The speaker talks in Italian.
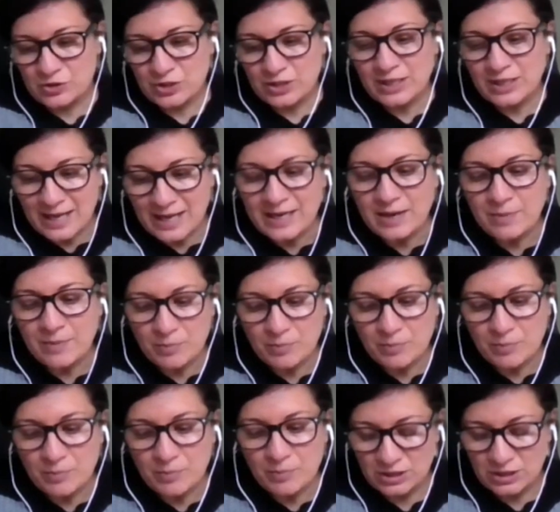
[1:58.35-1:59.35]
cercare
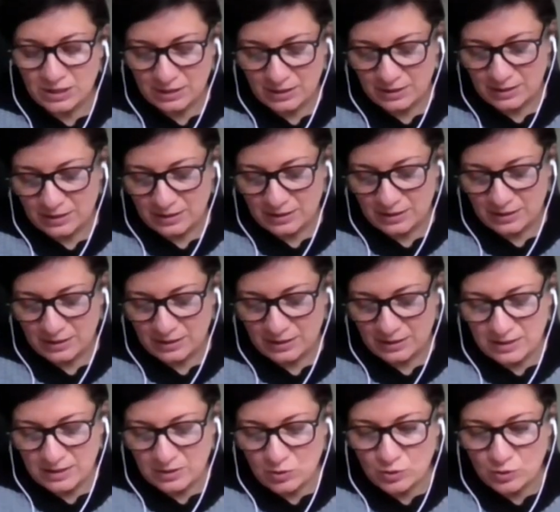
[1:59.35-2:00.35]
appunto di,
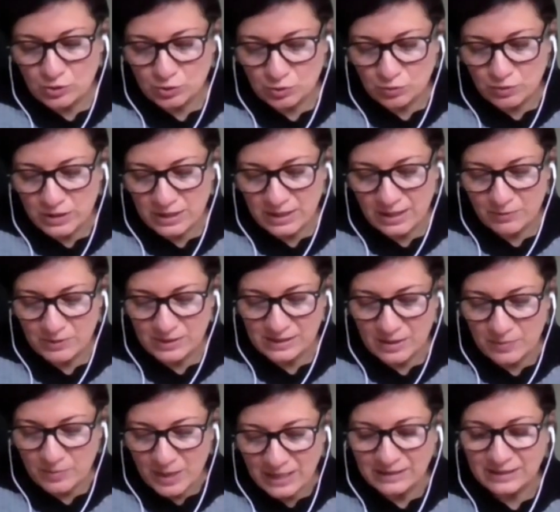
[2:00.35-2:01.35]
di, costruire
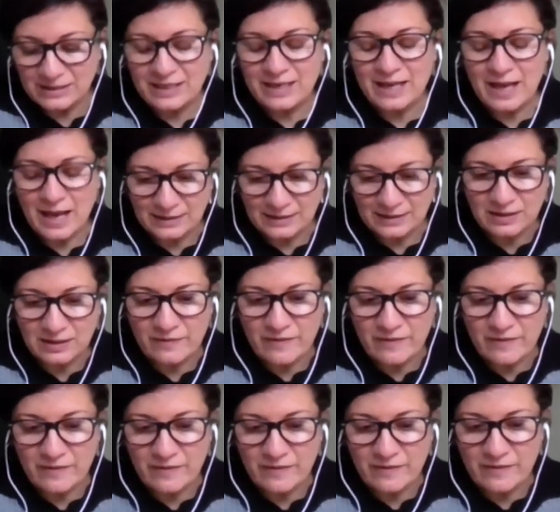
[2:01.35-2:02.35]
queste pratiche
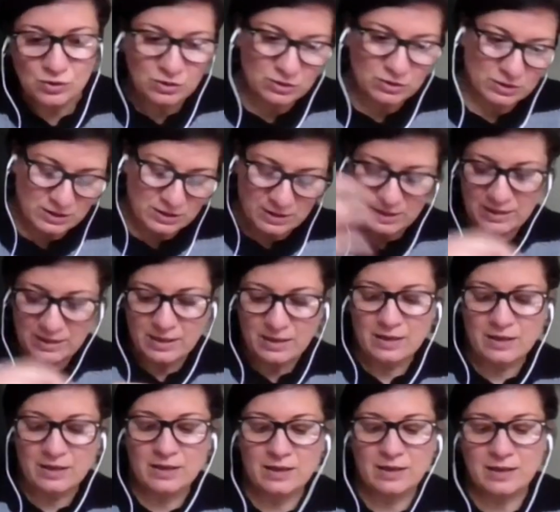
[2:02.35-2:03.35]
attraverso
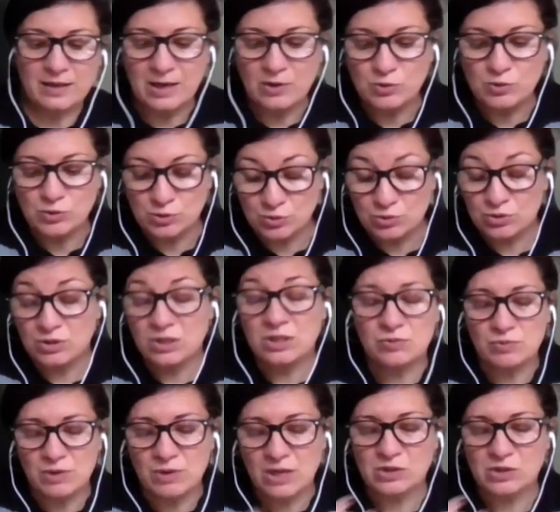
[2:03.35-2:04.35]
la
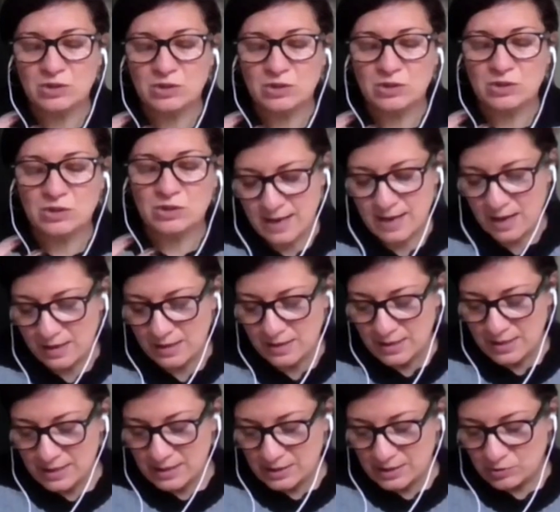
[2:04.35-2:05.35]
costruzione di solidità,
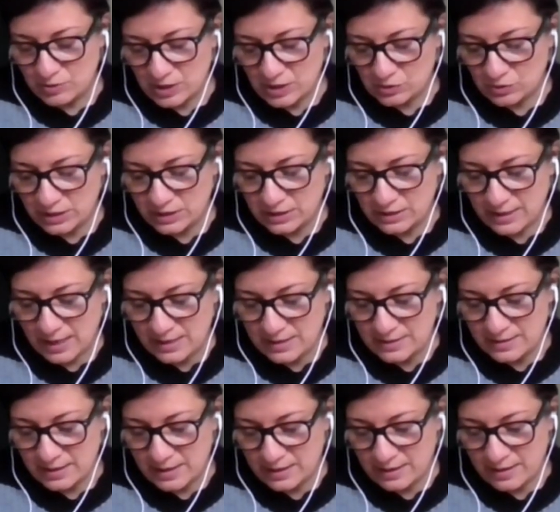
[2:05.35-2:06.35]
di una solidità
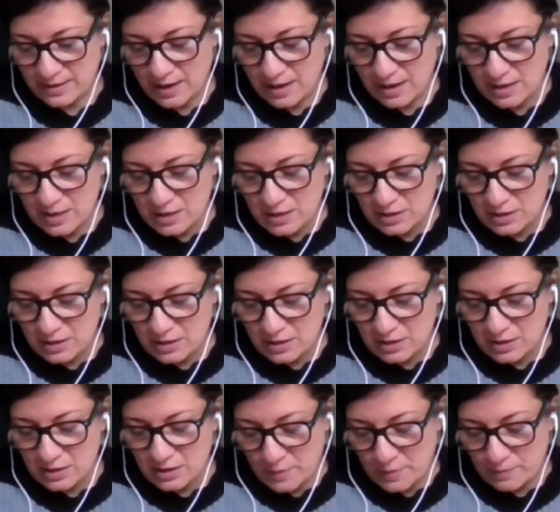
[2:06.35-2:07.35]
interna.
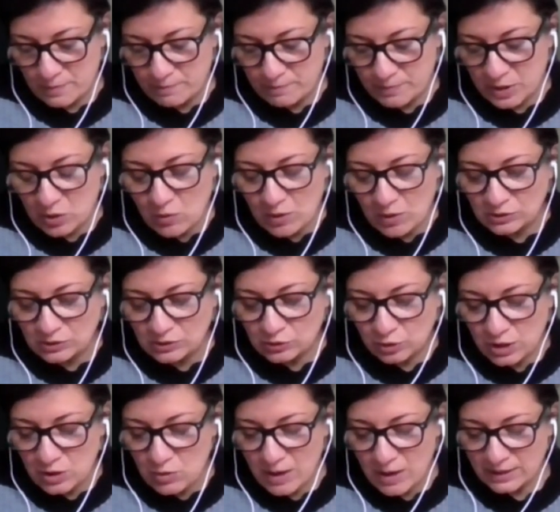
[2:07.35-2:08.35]
Uh, per
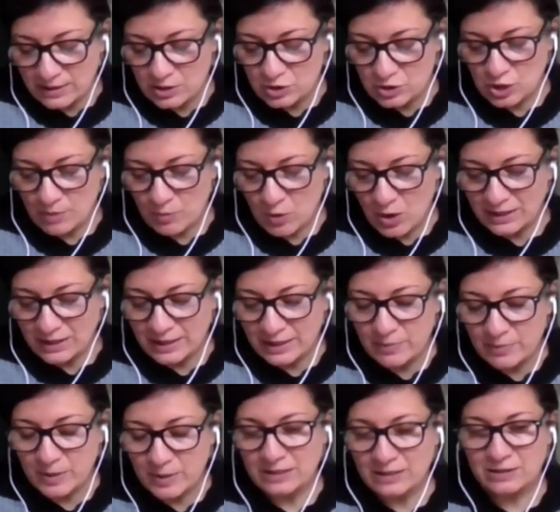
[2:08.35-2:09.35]
quanto riguarda diciamo,
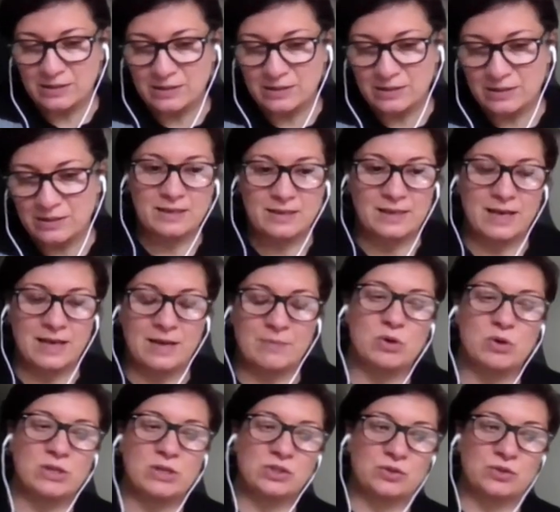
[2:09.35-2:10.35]
anche le pratiche
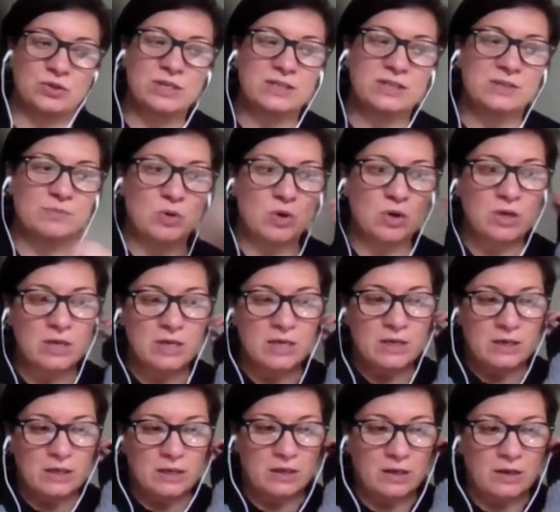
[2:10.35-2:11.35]
dell'abolizionismo
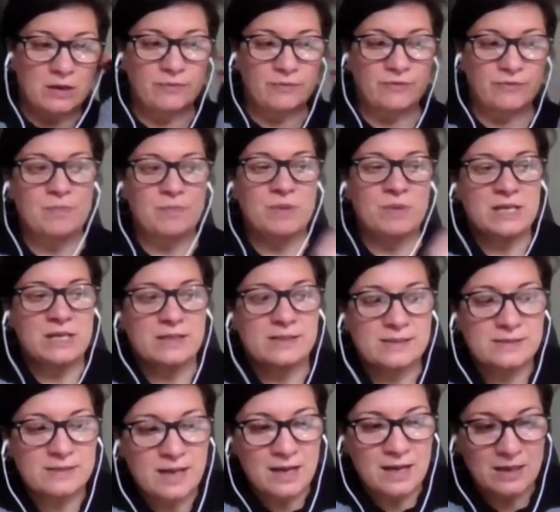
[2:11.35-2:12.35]
uh,
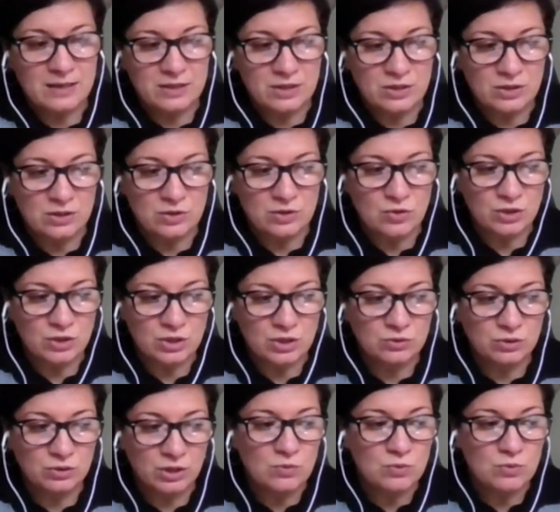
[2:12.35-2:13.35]
femminista, eh, io
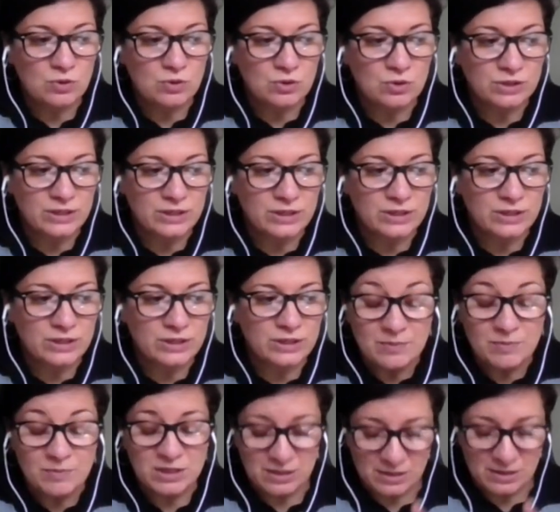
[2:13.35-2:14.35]
credo che uno dei
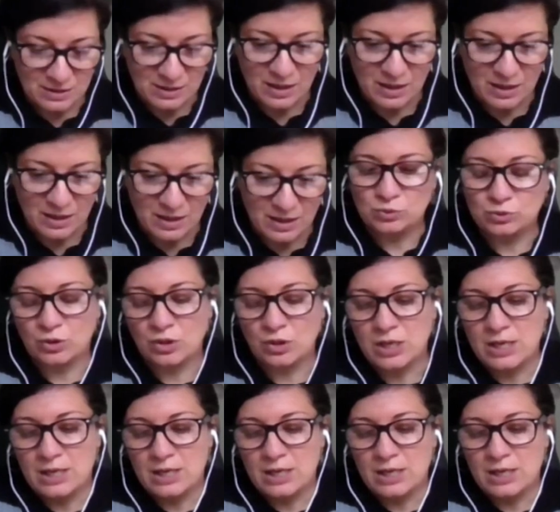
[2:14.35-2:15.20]
limiti appunto